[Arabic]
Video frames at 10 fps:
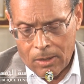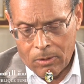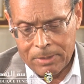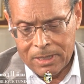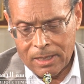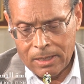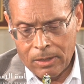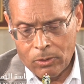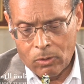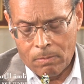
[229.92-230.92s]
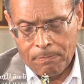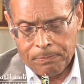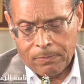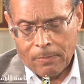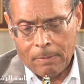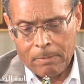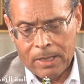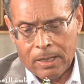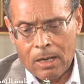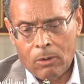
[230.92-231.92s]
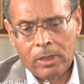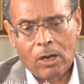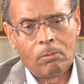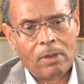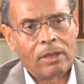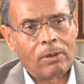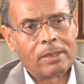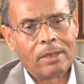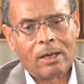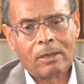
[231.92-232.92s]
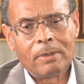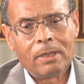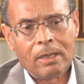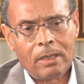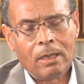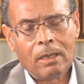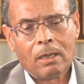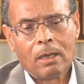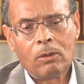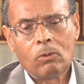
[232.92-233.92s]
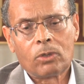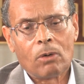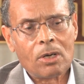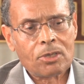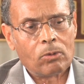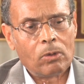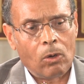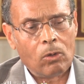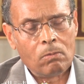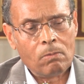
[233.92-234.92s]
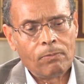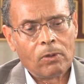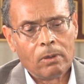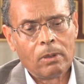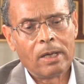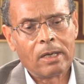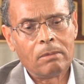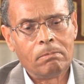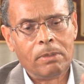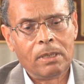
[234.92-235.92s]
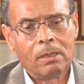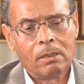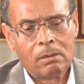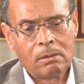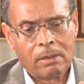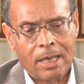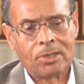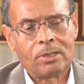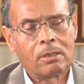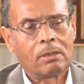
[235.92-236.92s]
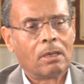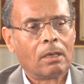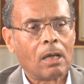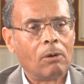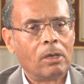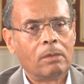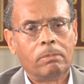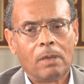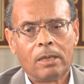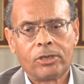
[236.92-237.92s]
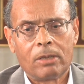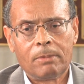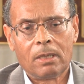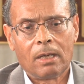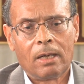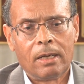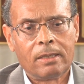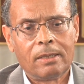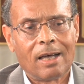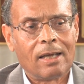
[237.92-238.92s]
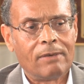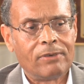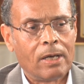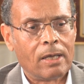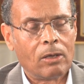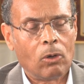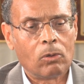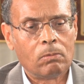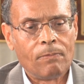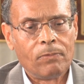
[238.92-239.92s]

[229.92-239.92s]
وبالتالي اليوم ما نراه اليوم من الثورات العربية هي أنه تواصل الحلم لكن بكسر القوالب الجامدة التي دخل في هذا الحلم